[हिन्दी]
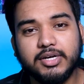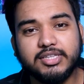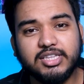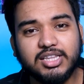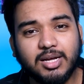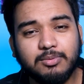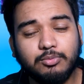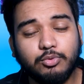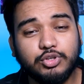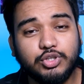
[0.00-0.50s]

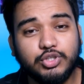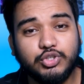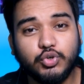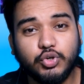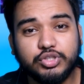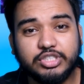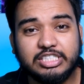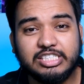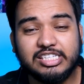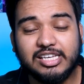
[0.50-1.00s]
मतलब वो
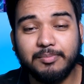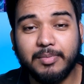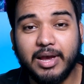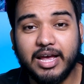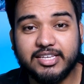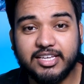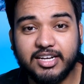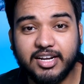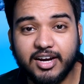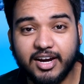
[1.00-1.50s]
जो चीज
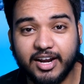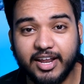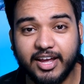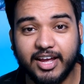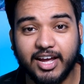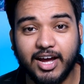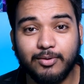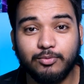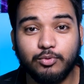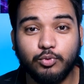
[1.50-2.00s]
इमेजिन
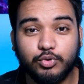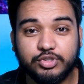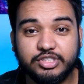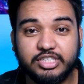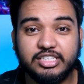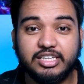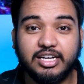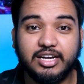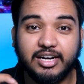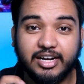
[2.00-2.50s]
करेगा वो
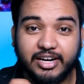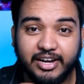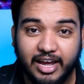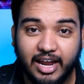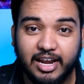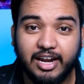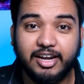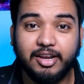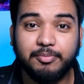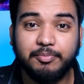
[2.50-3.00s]
चीज
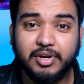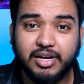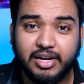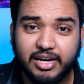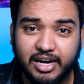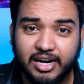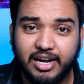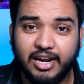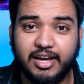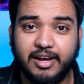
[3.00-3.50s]
रियलिटी में
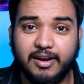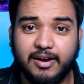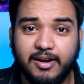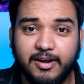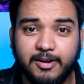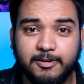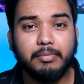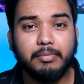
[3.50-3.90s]
कर लेगा